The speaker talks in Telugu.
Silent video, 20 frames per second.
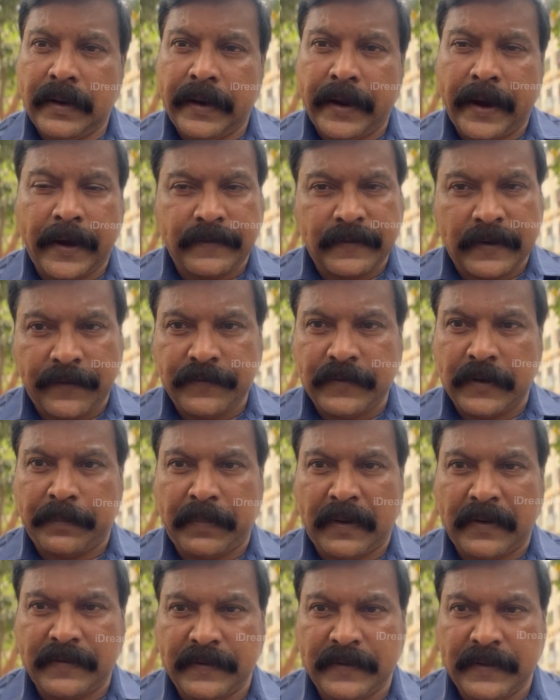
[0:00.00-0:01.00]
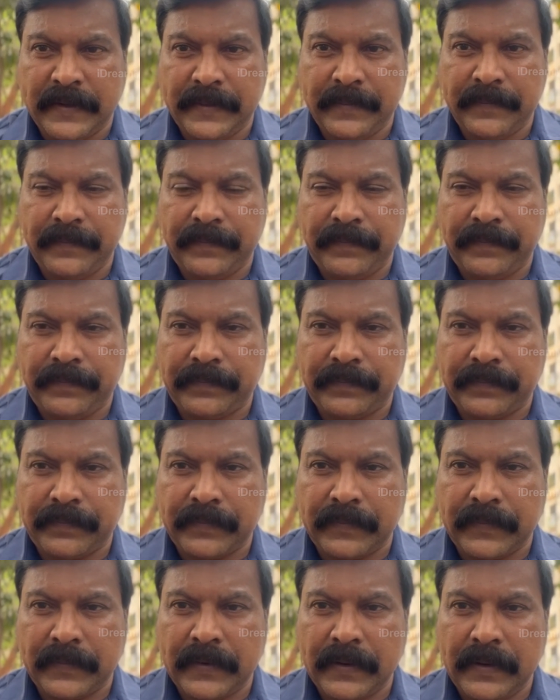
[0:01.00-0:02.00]
హ్యాట్స్ ఆఫ్ చెప్పాల్సిందే
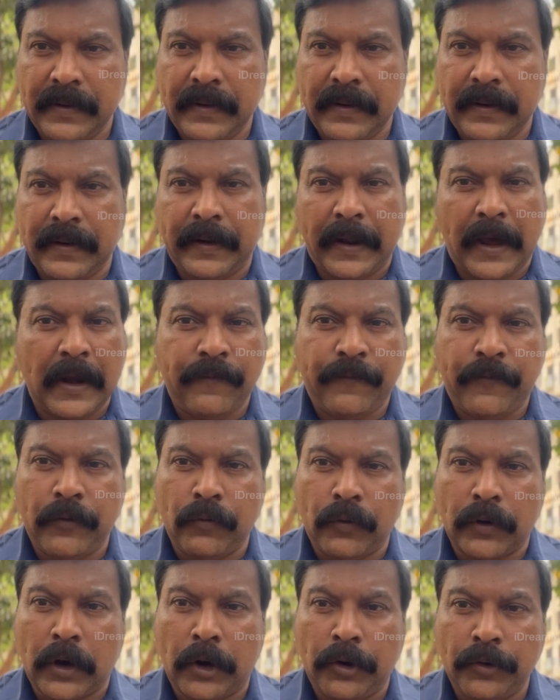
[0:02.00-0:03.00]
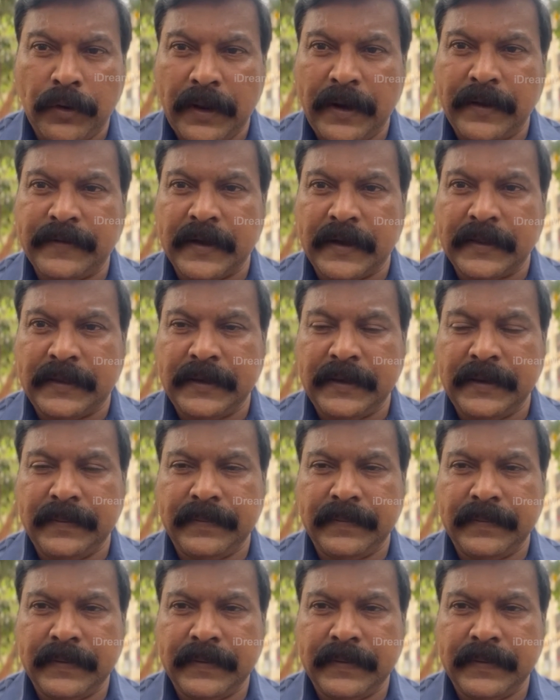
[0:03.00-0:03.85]
డాల్ఫిన్ ఒక అరుదైన జాతి